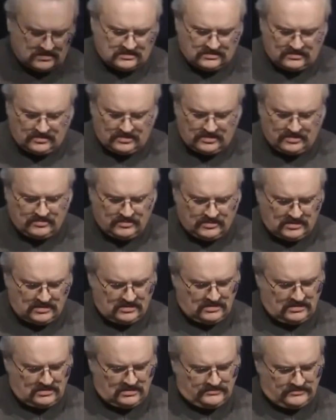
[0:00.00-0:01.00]
Откроем
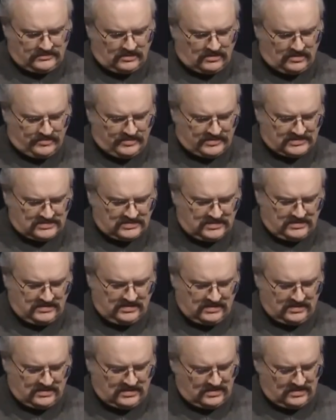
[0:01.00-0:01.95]
э, второе послание